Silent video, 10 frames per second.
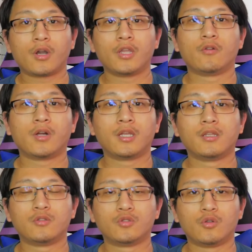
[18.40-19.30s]
回動画内
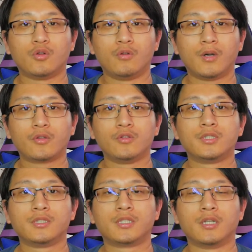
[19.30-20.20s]
での情報は
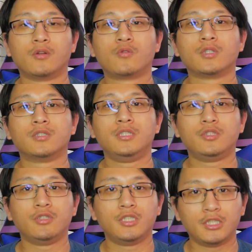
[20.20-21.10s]
ドイツ時間ろくがつに
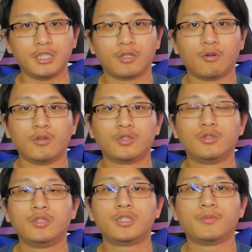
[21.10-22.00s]
じゅういちにちご
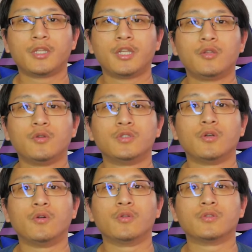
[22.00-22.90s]
じゅうにじまでにドイツで
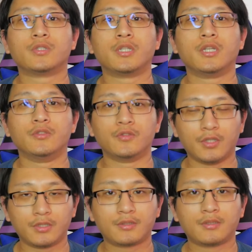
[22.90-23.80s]
報道されたニュース
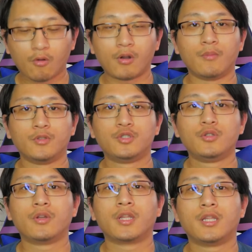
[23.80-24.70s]
です。今回も重
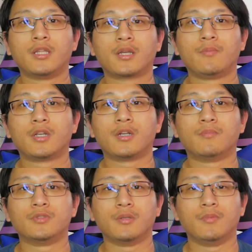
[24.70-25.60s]
要な点だけ
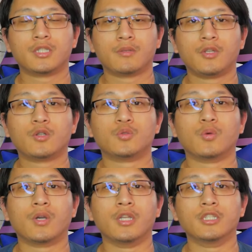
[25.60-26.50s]
ピックアップして皆様にご
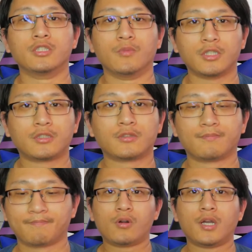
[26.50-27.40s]
紹介いたします。
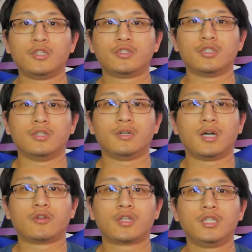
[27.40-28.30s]
今回ニュース、
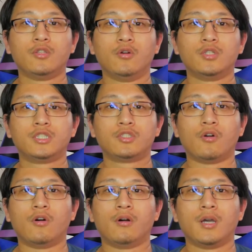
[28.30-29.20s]
あの、金土日
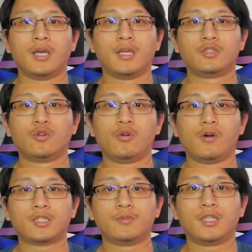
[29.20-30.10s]
と、えー、情報
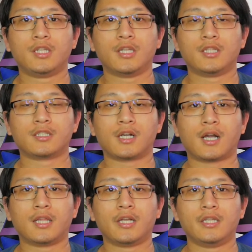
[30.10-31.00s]
を集めていたんですが
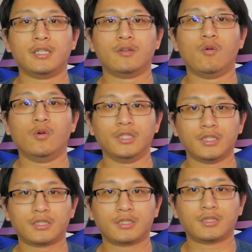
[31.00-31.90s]
かなり多いで
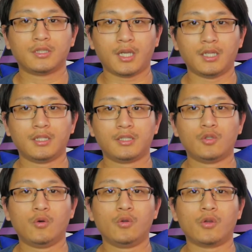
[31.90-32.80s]
す。はい。
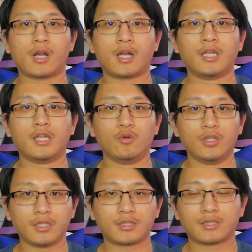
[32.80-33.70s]
情報量がかなり多い
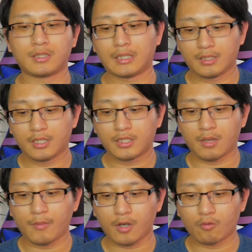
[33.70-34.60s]
です。です
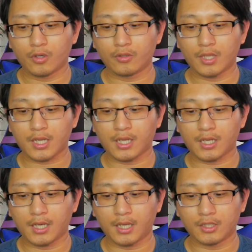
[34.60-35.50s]
がまあこの中
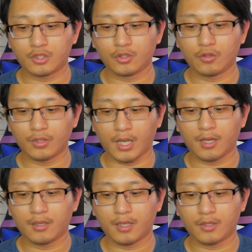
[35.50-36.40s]
から重要な、
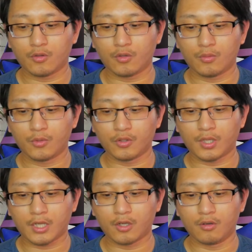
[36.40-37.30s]
あの、もの
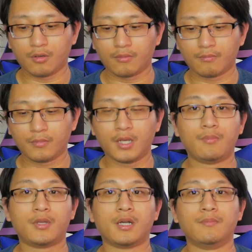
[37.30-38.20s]
だけを、
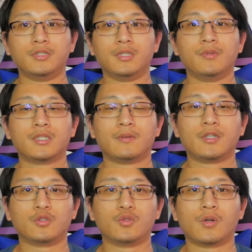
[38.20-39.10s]
えー、ピックアップして皆様に
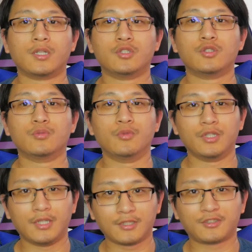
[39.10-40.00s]
ご紹介するつも
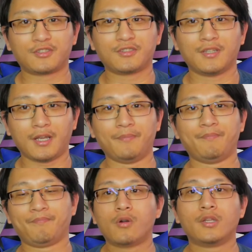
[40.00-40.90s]
りです。はい。
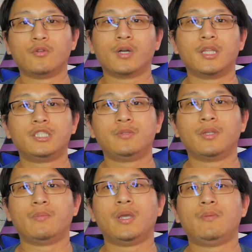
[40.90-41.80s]
今回動画で一
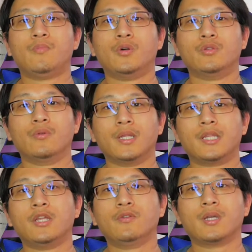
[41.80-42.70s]
番のメインポイントは
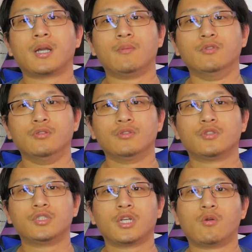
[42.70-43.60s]
デルタ株、
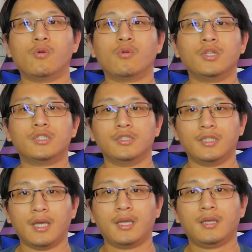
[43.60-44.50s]
そして今後につい
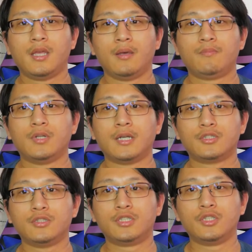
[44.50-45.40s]
て。で、
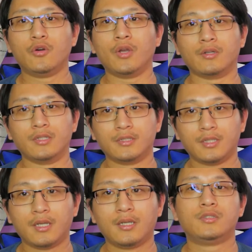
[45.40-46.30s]
プラス治療薬です
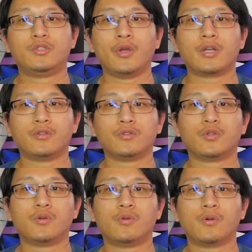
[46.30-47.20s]
ね。治療薬の
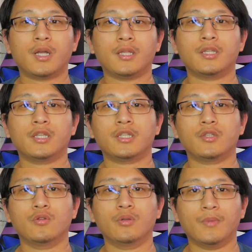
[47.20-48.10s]
情報が出てき
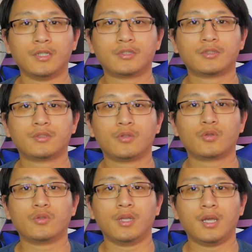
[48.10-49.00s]
ております。という
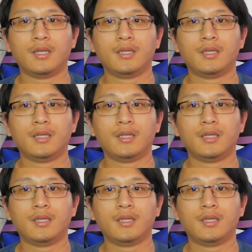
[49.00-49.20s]
ことで、